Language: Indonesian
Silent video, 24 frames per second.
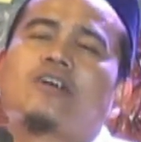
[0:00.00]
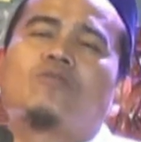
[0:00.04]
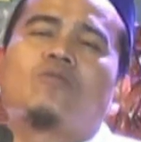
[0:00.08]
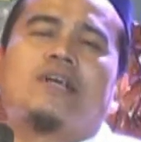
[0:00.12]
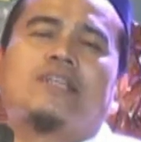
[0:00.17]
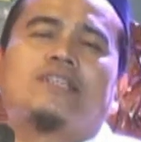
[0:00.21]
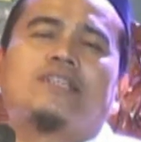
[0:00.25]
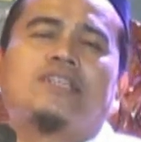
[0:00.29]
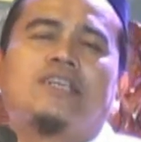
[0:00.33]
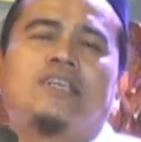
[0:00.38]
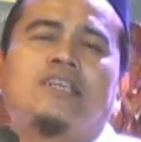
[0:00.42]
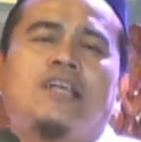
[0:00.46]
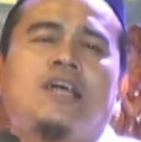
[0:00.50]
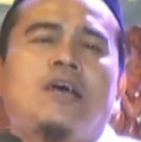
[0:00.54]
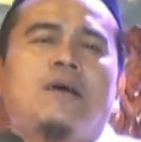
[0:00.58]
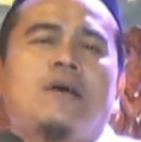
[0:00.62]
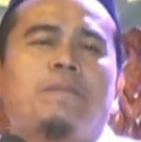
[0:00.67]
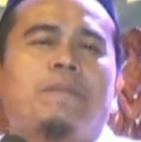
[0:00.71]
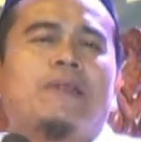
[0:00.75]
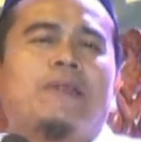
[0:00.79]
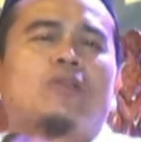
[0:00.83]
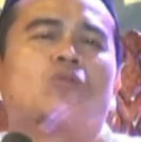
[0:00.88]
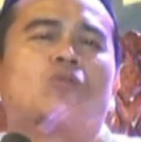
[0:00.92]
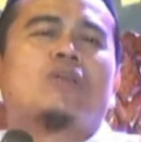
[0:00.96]
sah kuatir
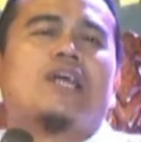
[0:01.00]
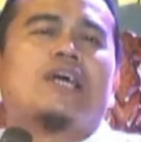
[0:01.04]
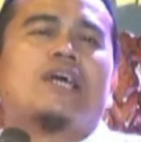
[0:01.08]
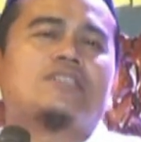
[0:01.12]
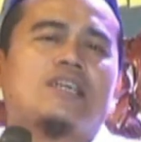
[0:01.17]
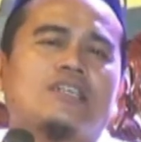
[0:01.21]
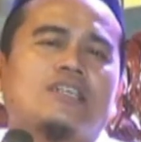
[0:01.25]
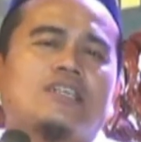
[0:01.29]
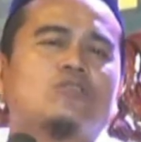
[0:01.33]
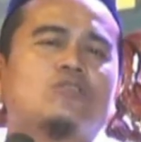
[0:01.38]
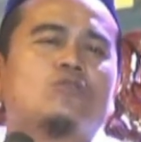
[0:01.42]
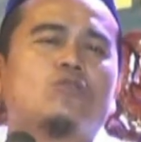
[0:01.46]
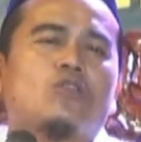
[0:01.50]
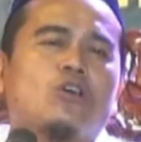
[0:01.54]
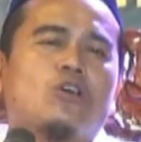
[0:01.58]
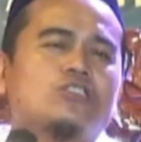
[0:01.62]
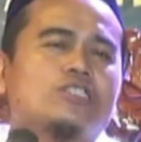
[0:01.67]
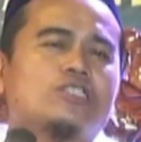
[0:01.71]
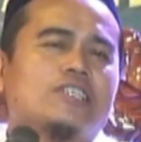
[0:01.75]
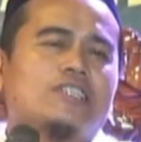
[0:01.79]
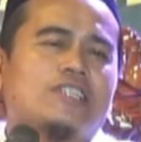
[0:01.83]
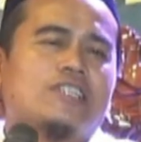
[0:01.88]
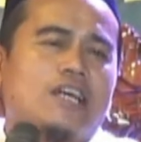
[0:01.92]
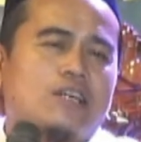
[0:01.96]
pelunasane kula
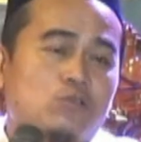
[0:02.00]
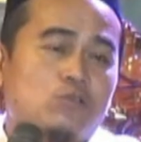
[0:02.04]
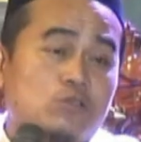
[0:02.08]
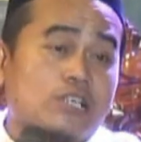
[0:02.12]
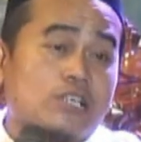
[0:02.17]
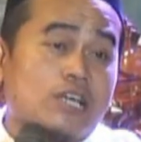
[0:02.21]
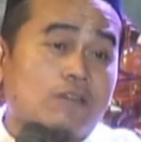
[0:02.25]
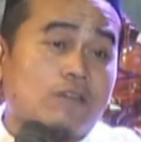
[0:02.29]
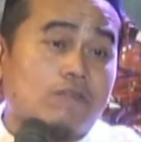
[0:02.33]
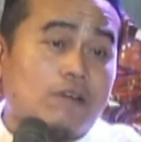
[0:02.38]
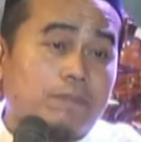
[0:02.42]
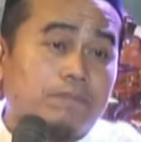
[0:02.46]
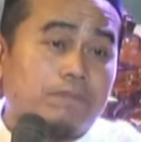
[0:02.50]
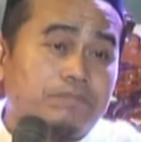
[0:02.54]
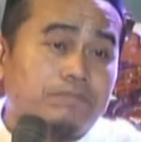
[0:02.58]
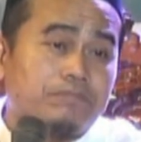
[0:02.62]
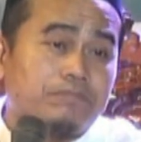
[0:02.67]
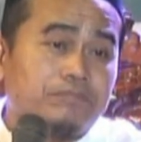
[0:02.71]
sing tanggung jawab.